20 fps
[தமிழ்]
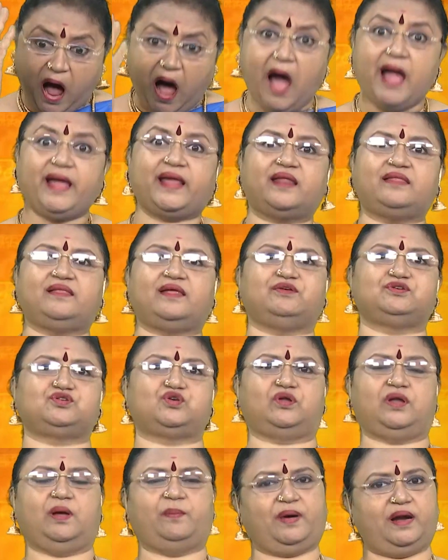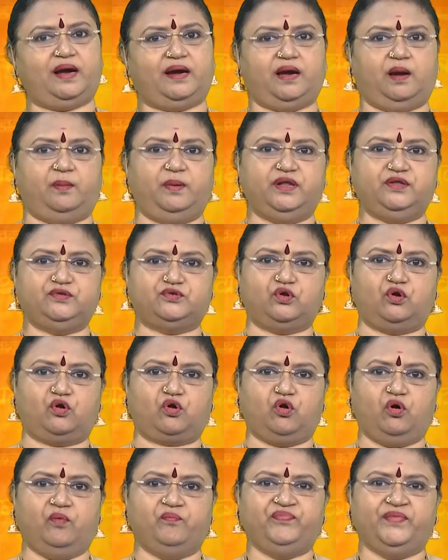ஆயிரம் தடவை சொன்ன பலன் அப்படின்னு
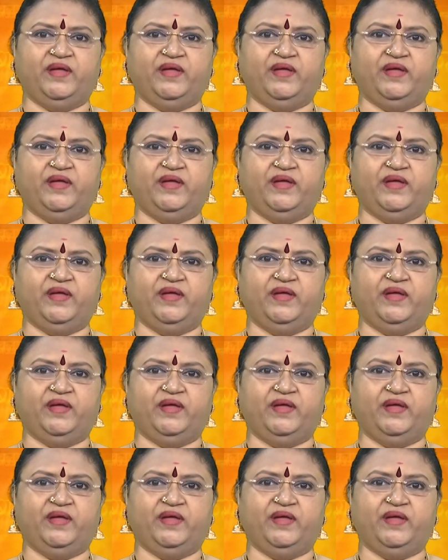சொல்கிறோம்